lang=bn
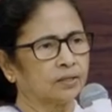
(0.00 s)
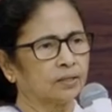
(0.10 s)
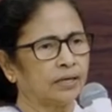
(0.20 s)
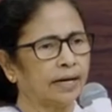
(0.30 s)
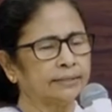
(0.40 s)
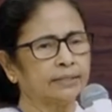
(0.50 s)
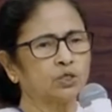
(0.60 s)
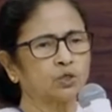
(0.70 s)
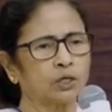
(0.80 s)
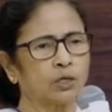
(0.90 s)
অ্যান্টি
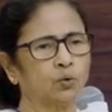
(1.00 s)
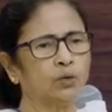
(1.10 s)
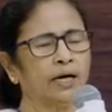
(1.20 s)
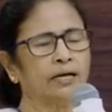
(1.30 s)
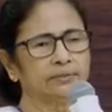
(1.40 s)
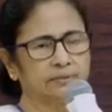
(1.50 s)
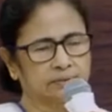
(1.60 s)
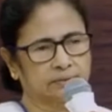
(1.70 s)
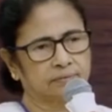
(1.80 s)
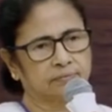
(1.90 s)
সোশ্যাল হুলিগানস
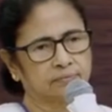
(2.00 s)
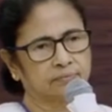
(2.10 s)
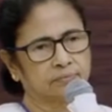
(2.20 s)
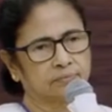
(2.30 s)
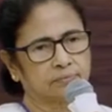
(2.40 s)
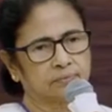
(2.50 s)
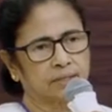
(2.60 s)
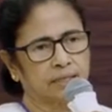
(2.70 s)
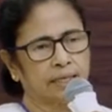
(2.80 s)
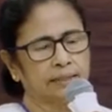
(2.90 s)

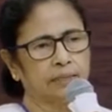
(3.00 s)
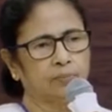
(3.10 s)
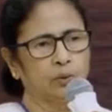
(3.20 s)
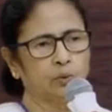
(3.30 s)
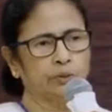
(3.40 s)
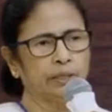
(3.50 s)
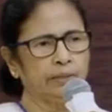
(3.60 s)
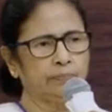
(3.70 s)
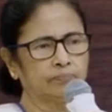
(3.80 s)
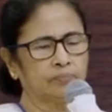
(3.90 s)
এদের বিরুদ্ধে
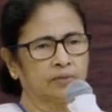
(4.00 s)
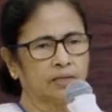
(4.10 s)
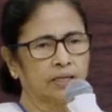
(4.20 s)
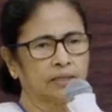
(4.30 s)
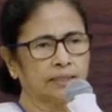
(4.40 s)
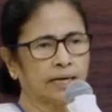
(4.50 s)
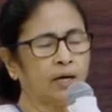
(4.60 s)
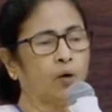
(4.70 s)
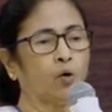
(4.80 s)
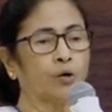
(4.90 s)
তারা
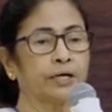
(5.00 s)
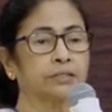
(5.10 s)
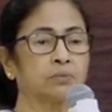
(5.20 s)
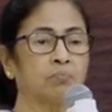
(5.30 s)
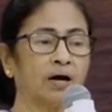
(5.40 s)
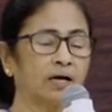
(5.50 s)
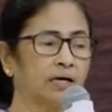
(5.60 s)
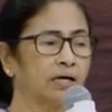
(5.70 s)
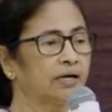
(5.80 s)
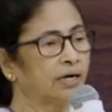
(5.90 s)
অনেক
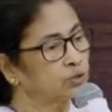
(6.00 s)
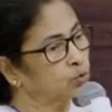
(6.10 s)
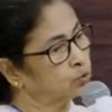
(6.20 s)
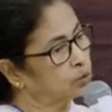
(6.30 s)
স্মার্টলি কাজ করতে